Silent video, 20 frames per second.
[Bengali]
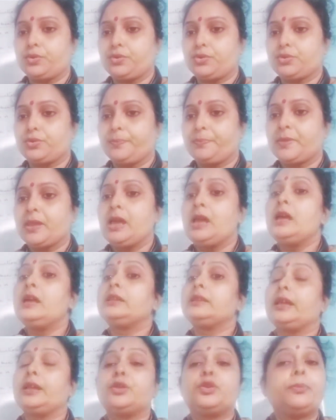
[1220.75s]
করছো
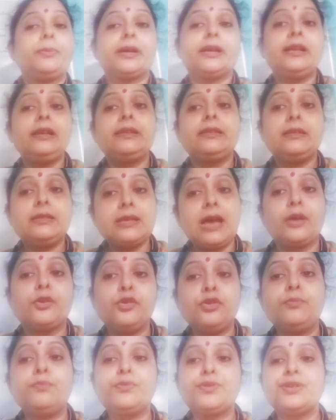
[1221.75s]
তাহলে তোমাকে চার
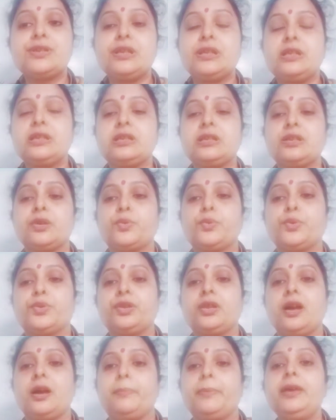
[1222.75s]
নম্বর স্টেজে যেটা
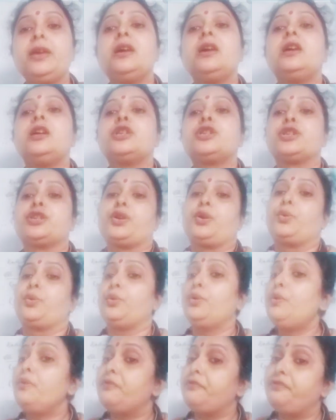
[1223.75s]
করতে হবে সেটা
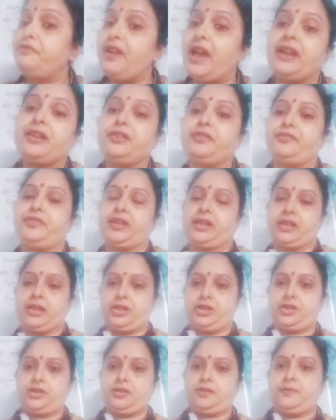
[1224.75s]
হলো
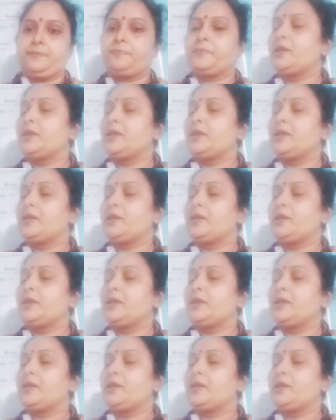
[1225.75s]
ভ্যারিফিকেশন